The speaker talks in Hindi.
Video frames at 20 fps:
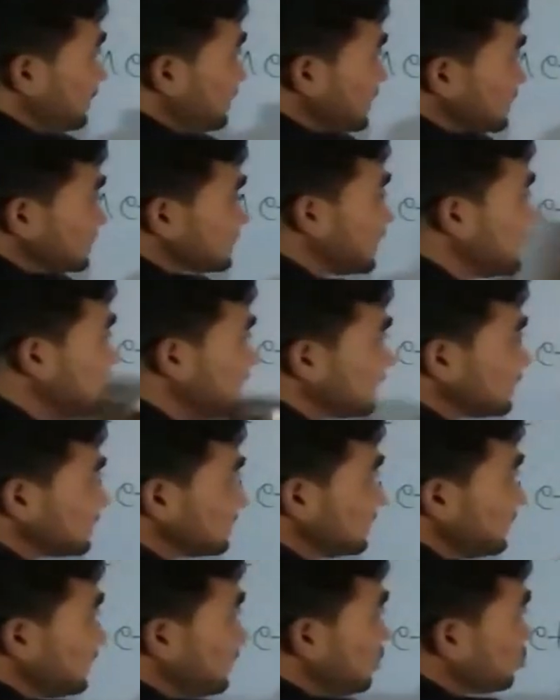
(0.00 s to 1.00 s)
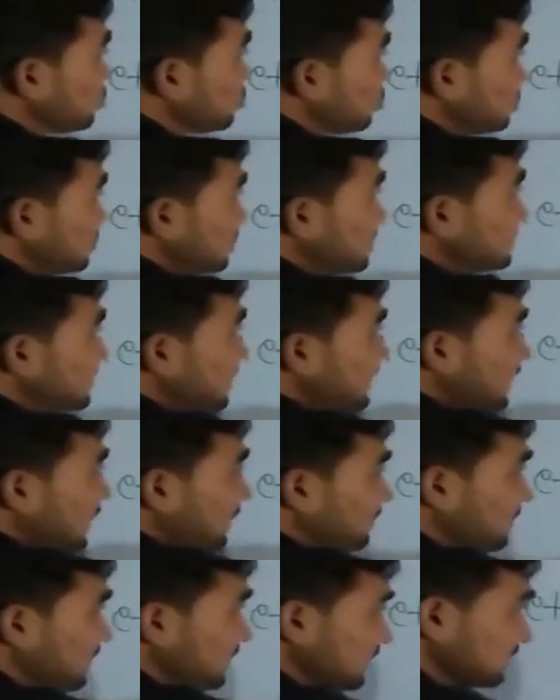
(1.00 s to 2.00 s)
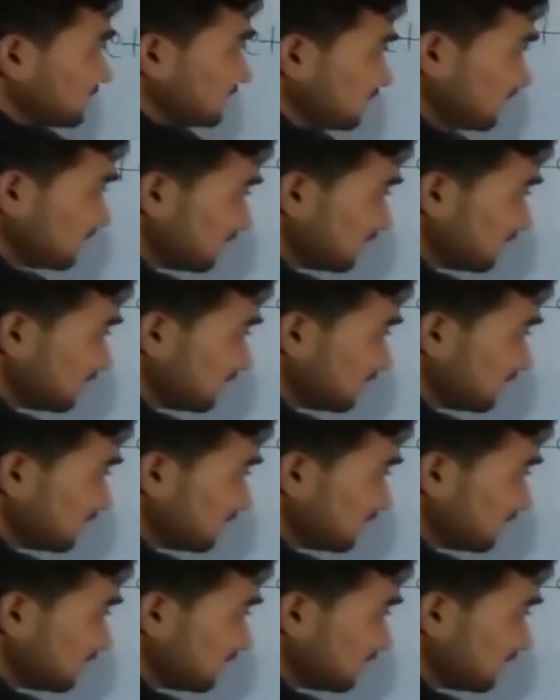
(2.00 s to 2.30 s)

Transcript: एक साइड करते हैं और दूसरे साइड आपका रखते